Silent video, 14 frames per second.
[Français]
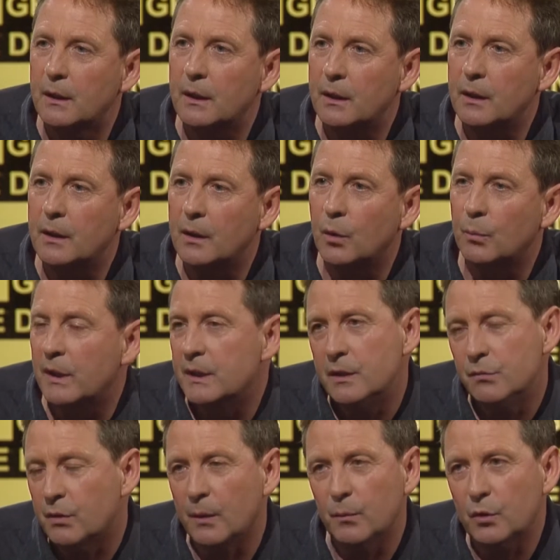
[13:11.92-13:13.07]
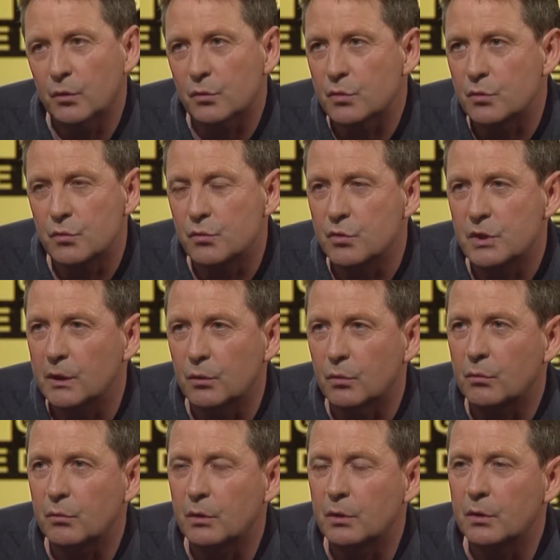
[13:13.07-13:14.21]
Et on m'a dit vraiment, non, ce sujet,
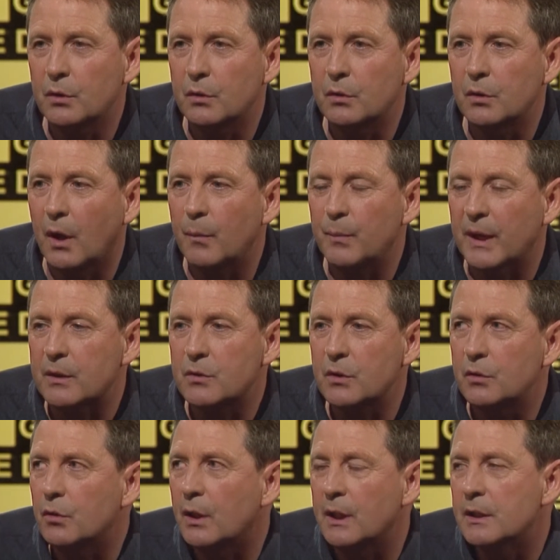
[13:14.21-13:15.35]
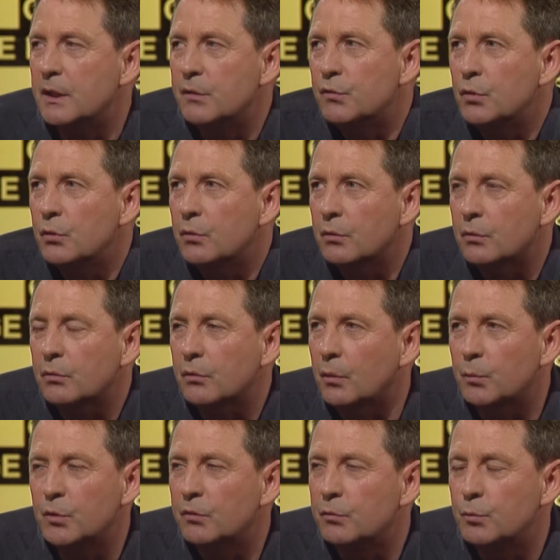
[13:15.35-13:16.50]
non, il n'y aura personne, il y aura des vieux,
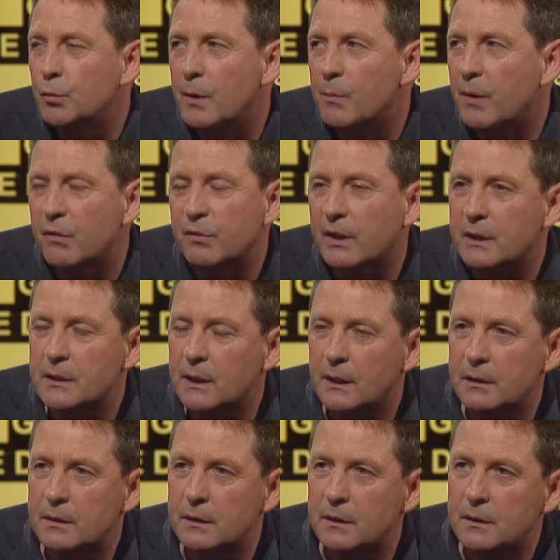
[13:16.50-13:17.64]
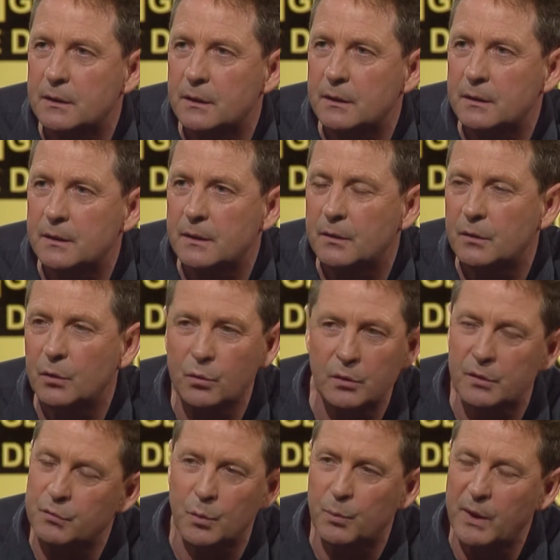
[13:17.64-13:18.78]
non, vous ne pouvez pas faire ça. non, il
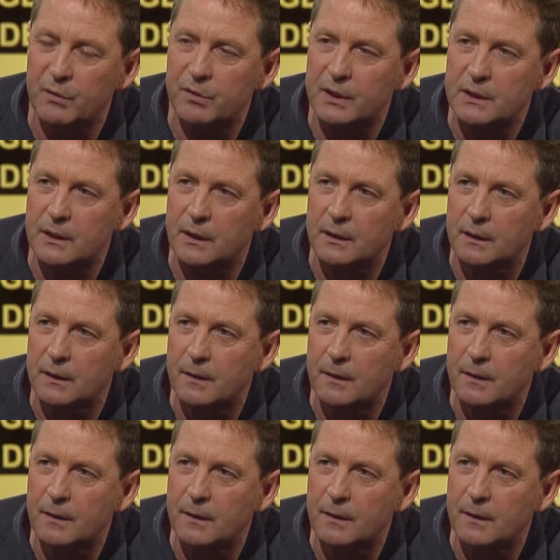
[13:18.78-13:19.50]
ne faut pas faire ça